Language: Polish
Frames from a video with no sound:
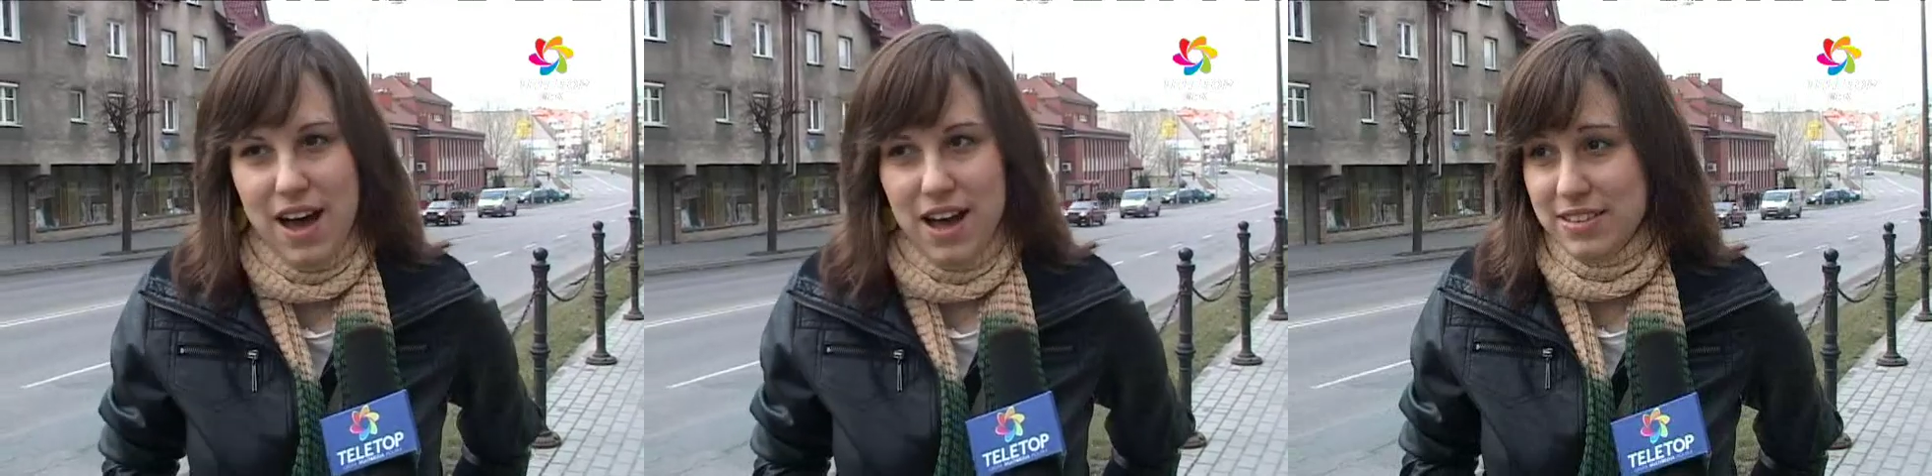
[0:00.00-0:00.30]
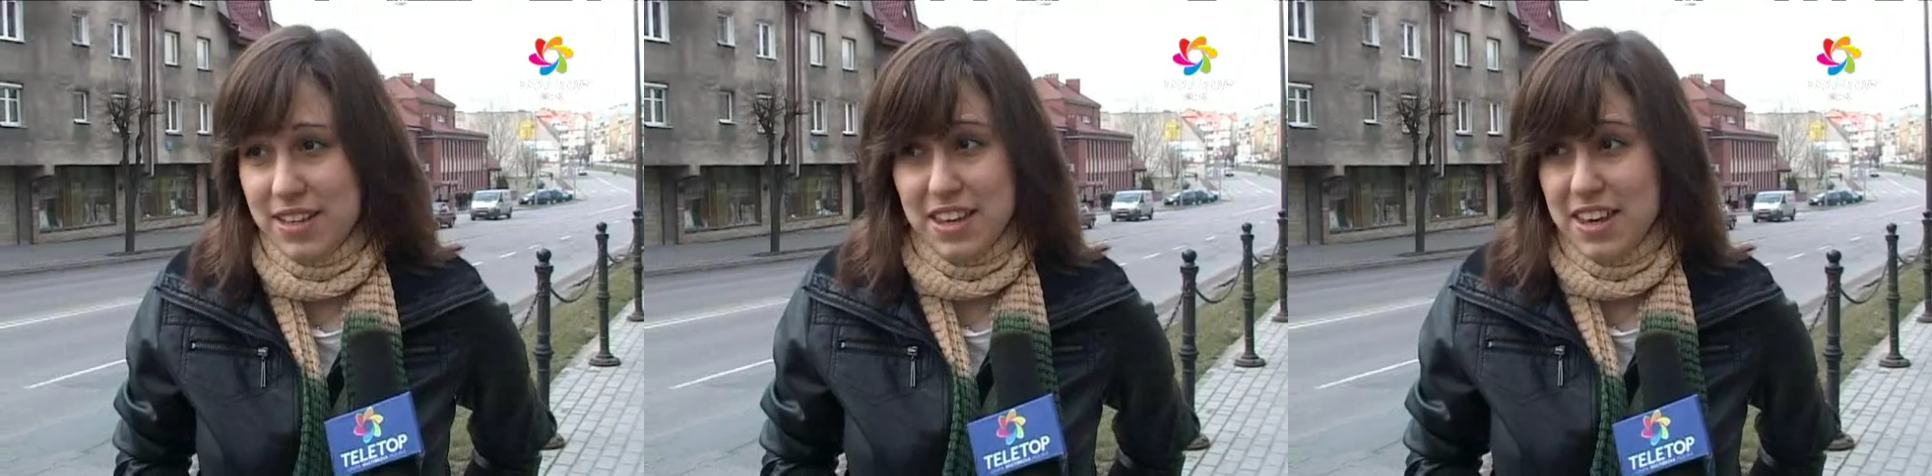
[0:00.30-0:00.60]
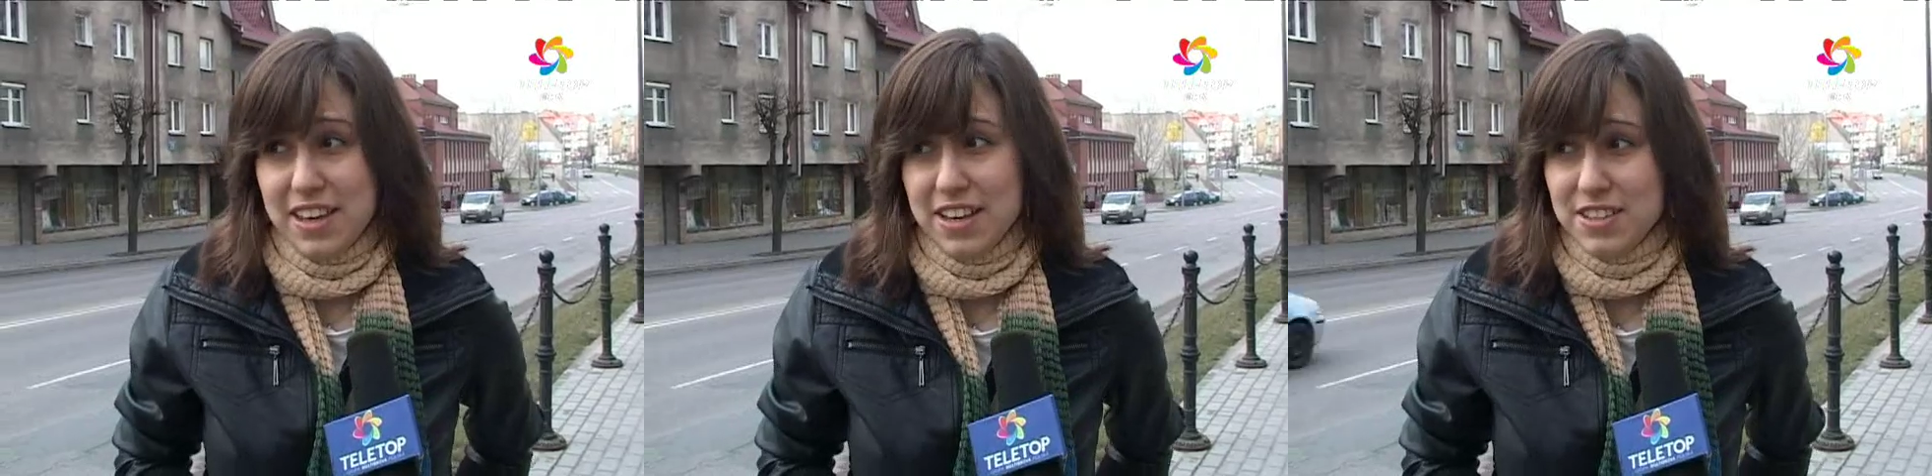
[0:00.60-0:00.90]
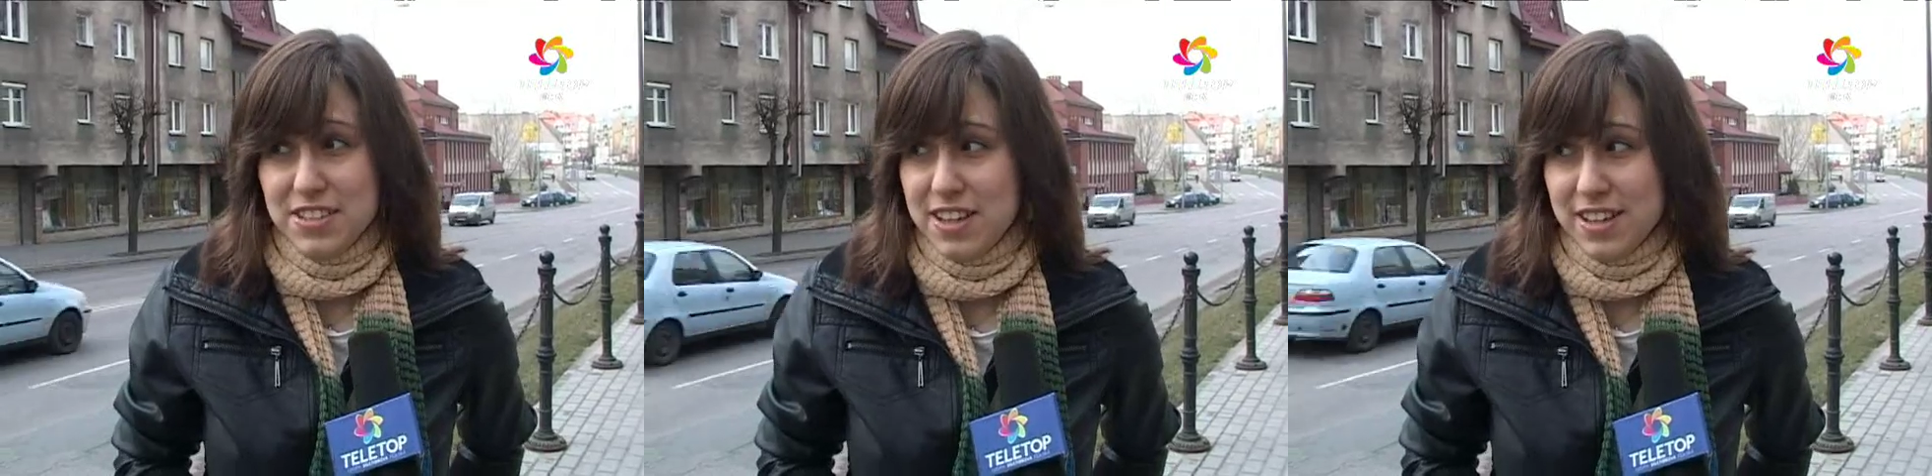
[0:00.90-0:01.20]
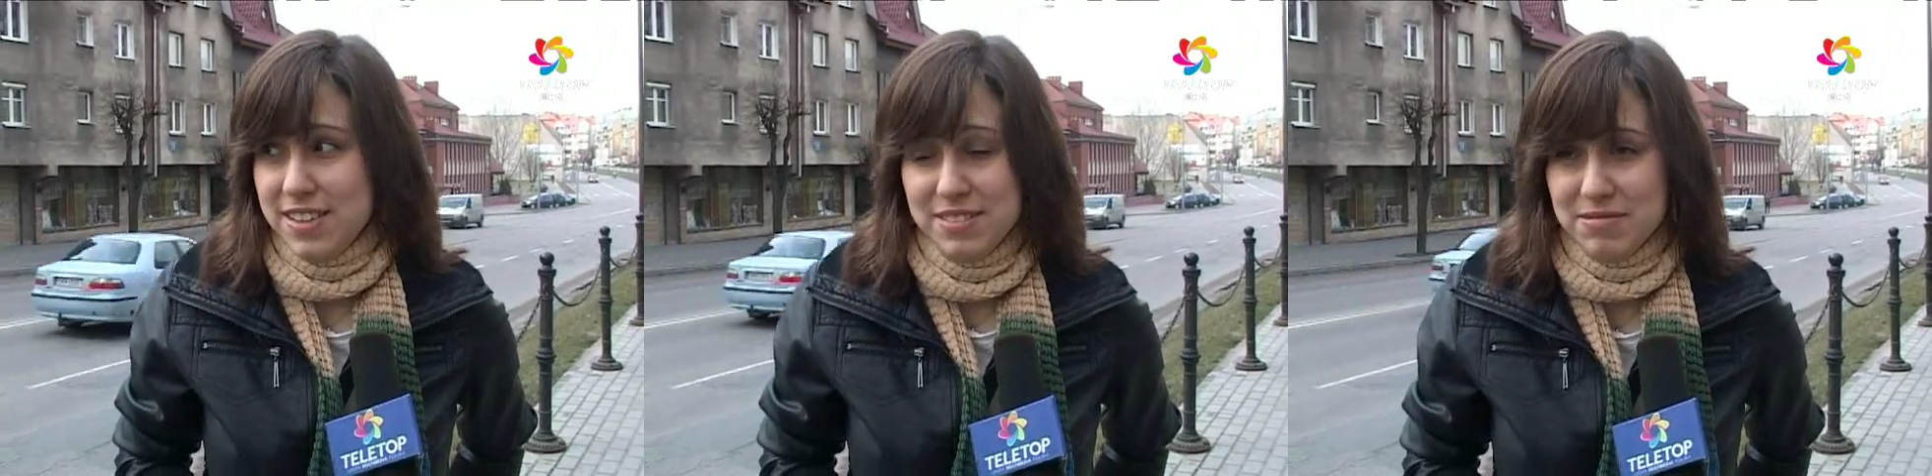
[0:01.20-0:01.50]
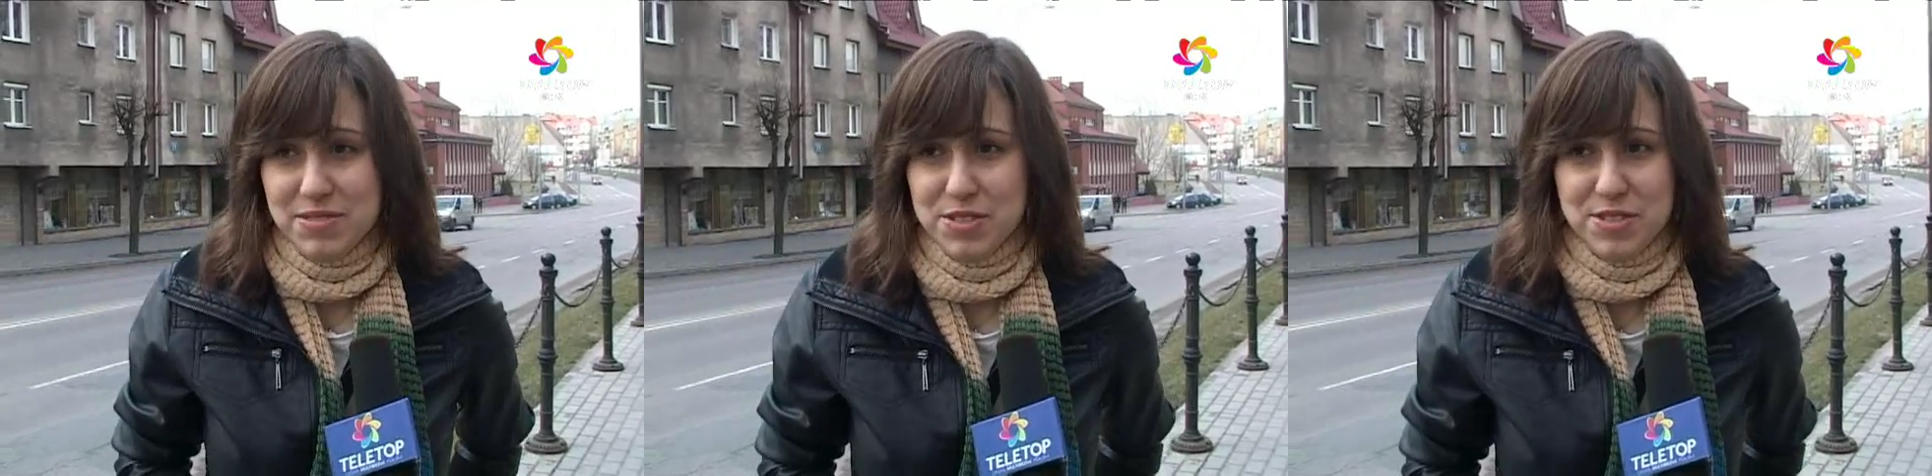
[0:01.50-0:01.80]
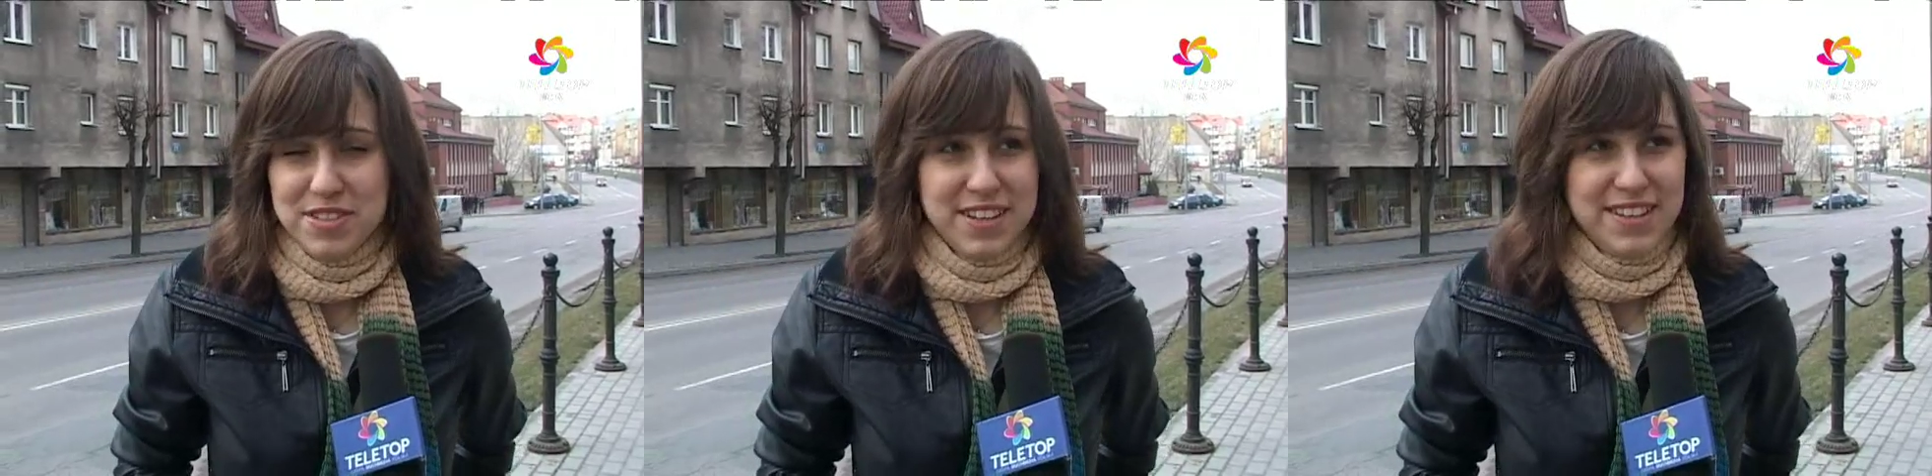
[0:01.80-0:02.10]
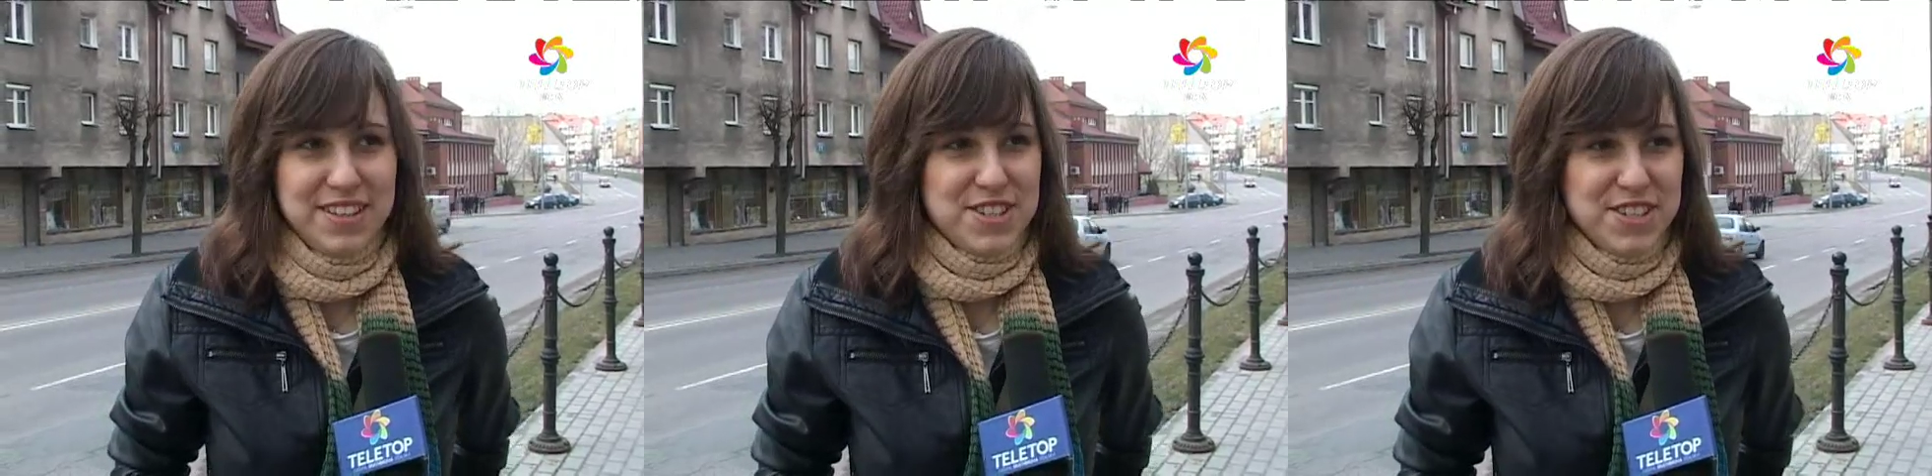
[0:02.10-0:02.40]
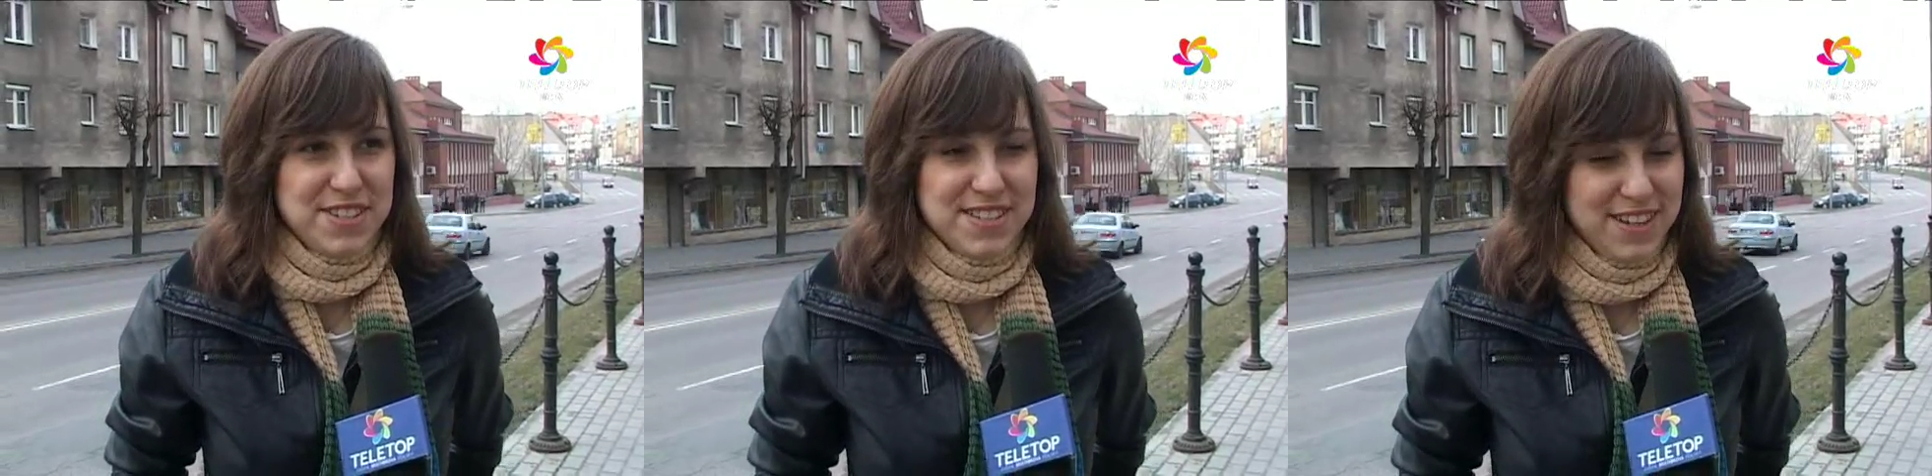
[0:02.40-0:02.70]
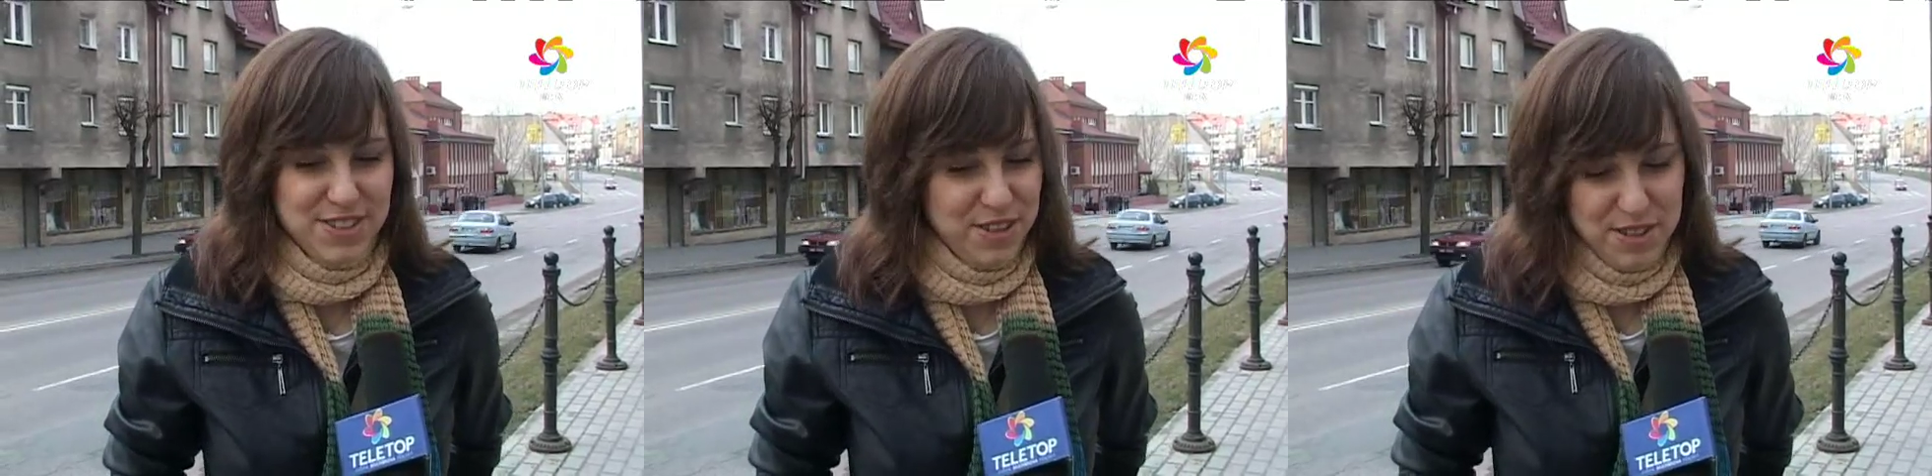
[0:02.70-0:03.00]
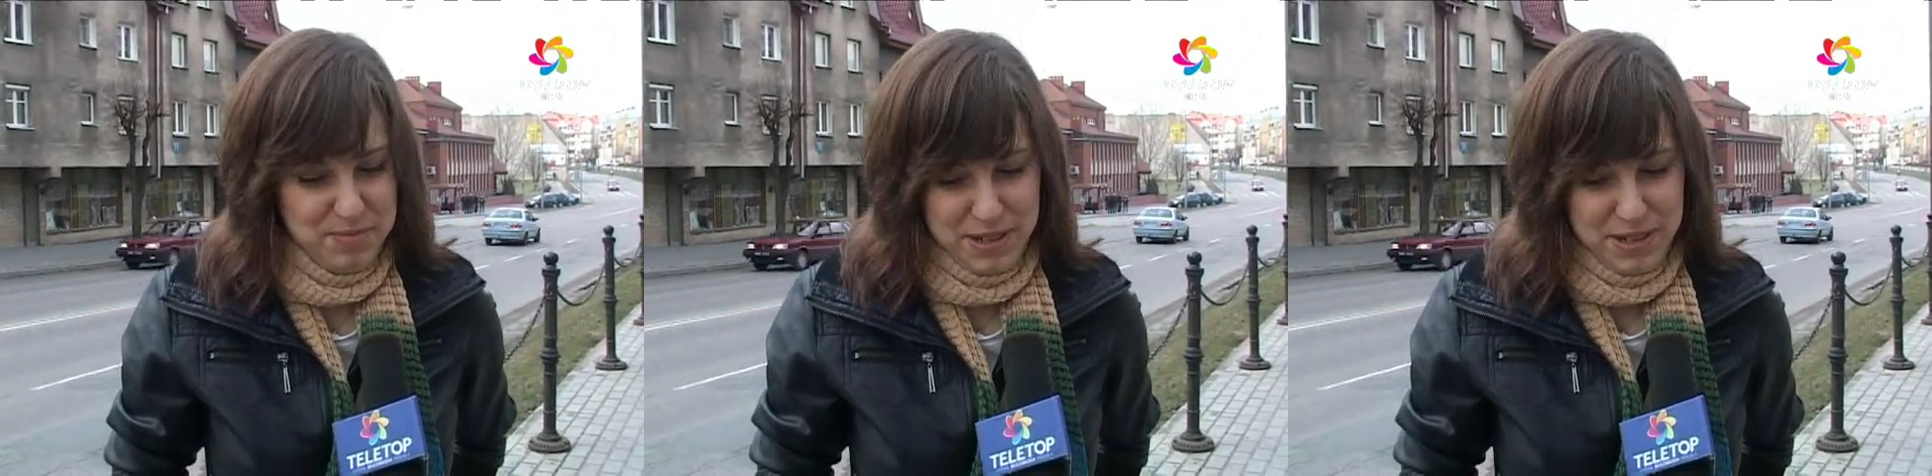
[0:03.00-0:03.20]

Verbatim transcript: A tak jak jakieś taki, coś z takich rzeczy znalezionych